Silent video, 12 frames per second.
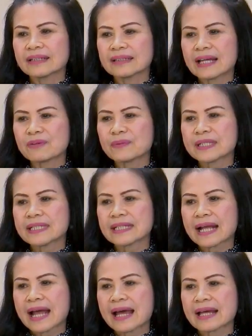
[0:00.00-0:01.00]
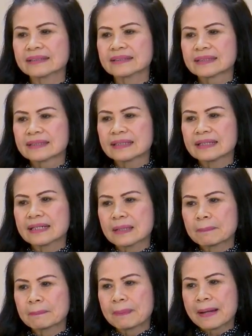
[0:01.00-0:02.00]
ในวิธีการ
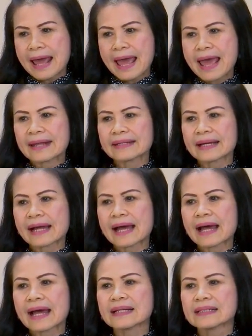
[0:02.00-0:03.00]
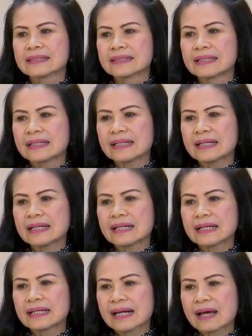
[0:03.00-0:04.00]
แพลนนะคะ
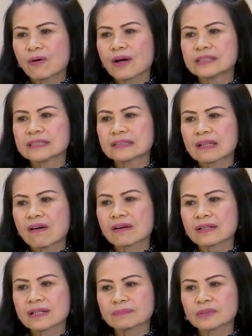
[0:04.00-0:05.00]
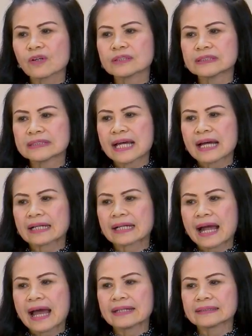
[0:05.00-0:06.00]
เราก็จะต้องเริ่มต้นจาก
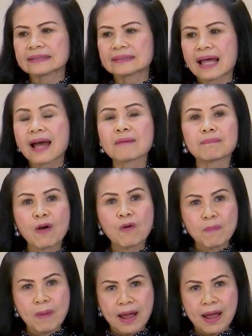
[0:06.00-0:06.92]
การตั้งเป้าห